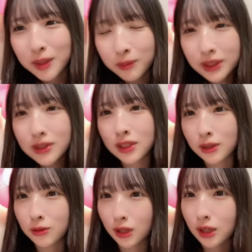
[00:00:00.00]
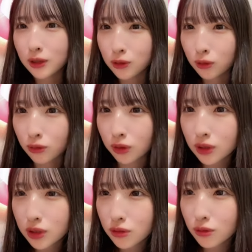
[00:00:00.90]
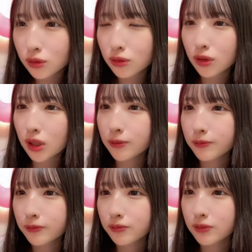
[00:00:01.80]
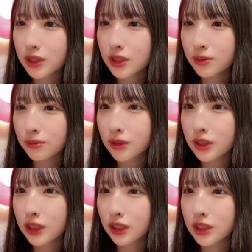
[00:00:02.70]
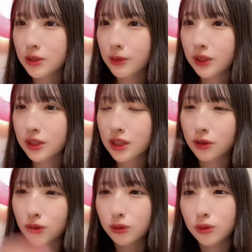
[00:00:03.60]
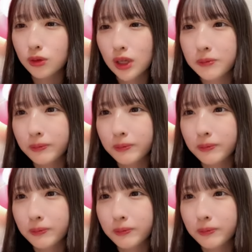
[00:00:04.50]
いますねこれちょっと私のことはチーム E で一番好きということで